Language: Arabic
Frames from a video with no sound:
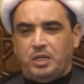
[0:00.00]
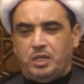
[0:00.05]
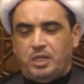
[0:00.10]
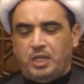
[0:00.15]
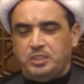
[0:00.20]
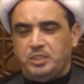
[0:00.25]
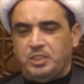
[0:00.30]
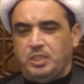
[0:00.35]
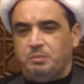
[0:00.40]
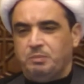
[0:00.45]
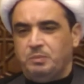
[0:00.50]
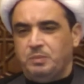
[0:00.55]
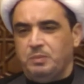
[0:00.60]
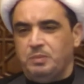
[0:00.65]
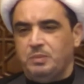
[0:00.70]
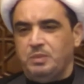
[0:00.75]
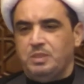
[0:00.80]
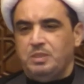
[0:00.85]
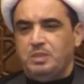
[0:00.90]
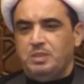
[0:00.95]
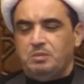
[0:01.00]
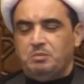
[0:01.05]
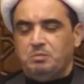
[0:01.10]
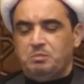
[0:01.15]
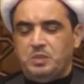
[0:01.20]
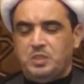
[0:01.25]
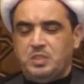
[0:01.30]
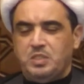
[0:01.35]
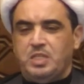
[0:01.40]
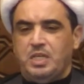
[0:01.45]
رجب
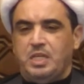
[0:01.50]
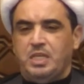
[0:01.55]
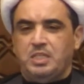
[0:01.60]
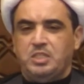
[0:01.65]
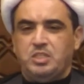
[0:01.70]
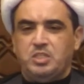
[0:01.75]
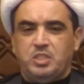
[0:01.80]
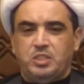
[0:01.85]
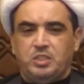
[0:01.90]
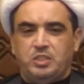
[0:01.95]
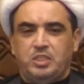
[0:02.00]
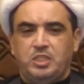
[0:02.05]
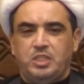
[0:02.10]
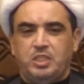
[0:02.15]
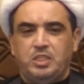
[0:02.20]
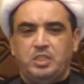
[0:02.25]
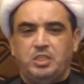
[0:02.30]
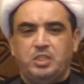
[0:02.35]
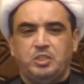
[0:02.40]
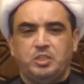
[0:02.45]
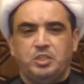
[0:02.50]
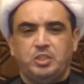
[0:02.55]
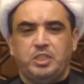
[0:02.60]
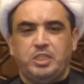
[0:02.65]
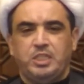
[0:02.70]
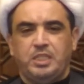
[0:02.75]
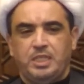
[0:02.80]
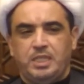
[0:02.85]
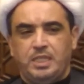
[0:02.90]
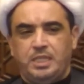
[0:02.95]
من سنة ستين
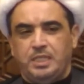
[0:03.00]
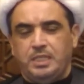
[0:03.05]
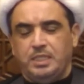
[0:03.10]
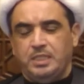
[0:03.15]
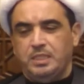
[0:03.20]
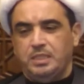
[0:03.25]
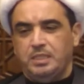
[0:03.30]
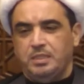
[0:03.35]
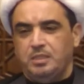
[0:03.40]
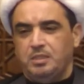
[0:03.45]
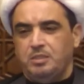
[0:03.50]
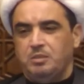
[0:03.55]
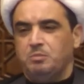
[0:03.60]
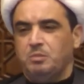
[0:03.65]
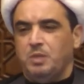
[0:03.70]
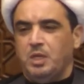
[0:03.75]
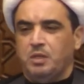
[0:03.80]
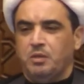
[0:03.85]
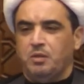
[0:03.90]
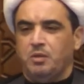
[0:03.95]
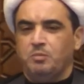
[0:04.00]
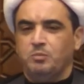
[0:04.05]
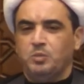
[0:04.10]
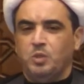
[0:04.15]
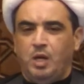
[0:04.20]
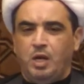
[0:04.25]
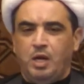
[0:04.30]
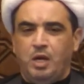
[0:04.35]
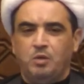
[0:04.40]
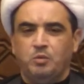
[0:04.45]
هجرية مرض
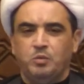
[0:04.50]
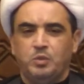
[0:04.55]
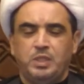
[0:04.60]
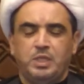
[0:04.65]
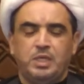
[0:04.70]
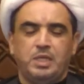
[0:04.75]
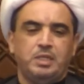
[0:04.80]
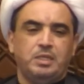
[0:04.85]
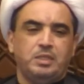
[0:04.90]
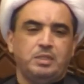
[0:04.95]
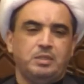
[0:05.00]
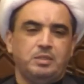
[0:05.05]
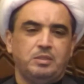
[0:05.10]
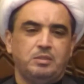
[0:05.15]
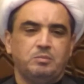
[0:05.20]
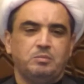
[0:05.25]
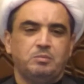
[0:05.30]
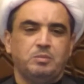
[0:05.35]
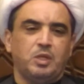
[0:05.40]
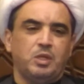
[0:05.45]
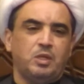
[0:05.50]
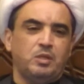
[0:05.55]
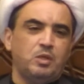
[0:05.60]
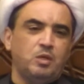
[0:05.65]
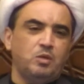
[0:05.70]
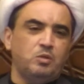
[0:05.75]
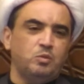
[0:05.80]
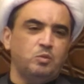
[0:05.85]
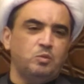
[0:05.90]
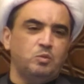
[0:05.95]
معاوية
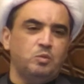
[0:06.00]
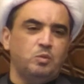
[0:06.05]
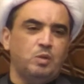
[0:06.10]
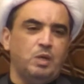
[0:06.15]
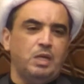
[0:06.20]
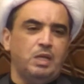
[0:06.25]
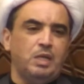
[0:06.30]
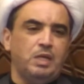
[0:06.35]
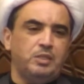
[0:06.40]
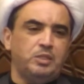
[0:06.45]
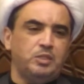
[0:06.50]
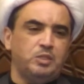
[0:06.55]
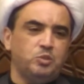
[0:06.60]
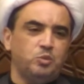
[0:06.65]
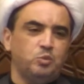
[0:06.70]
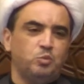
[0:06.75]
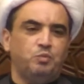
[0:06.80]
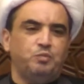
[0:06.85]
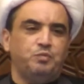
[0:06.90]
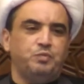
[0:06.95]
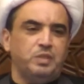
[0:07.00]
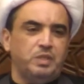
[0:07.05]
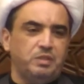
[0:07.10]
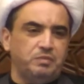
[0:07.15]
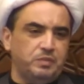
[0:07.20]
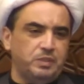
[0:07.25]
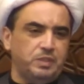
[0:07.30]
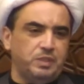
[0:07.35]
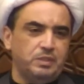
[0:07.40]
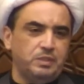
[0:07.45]
مرضه الذي توفي
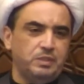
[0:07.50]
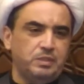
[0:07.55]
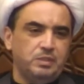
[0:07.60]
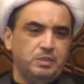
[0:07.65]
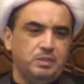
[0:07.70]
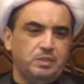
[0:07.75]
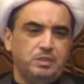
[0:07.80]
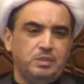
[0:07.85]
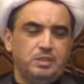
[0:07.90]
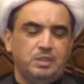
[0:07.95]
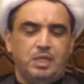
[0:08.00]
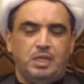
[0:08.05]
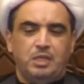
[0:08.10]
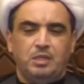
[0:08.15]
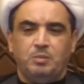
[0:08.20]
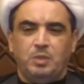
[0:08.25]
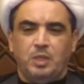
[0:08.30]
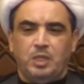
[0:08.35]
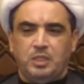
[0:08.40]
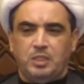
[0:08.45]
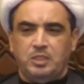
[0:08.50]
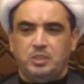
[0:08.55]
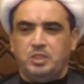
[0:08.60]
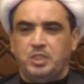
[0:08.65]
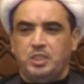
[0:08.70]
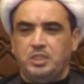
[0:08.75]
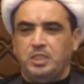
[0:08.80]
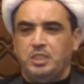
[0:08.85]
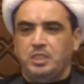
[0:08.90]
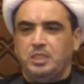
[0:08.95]
فيه كان مرضا
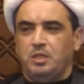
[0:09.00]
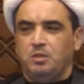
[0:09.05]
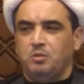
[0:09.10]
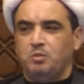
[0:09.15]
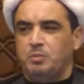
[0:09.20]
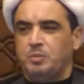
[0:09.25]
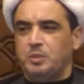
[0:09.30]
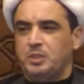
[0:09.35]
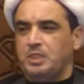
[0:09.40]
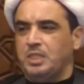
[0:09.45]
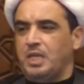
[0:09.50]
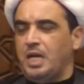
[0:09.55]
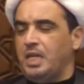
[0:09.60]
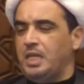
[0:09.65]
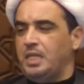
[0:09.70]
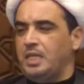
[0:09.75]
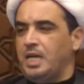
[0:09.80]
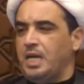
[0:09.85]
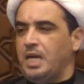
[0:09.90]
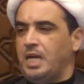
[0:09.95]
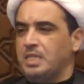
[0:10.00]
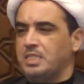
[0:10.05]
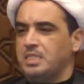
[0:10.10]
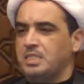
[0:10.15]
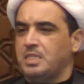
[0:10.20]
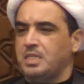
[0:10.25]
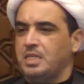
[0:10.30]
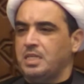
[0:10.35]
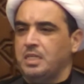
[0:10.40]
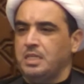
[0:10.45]
شديدا وبالتالي
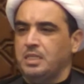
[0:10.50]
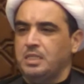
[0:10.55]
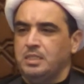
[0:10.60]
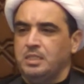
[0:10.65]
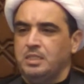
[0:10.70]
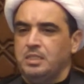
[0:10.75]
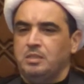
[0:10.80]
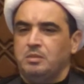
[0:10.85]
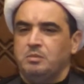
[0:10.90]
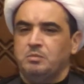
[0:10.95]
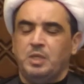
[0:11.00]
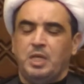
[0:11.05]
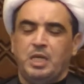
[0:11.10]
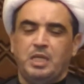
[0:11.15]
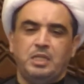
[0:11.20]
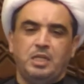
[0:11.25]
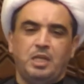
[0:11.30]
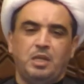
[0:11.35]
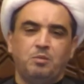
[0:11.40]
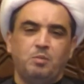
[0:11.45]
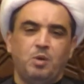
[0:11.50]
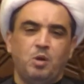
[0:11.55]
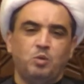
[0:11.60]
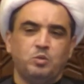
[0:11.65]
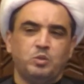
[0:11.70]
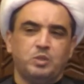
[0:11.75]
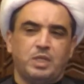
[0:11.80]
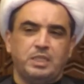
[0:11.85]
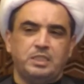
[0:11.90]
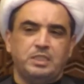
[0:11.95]
أحس بأن
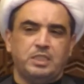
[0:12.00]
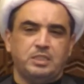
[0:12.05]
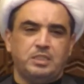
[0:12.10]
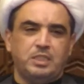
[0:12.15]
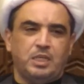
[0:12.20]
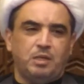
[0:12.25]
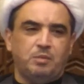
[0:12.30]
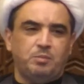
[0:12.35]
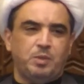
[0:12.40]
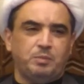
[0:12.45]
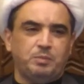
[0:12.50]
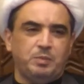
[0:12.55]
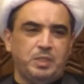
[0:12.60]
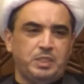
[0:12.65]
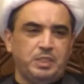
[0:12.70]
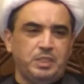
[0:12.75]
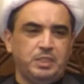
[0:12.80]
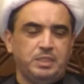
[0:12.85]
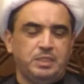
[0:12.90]
الموت قد اقترب منه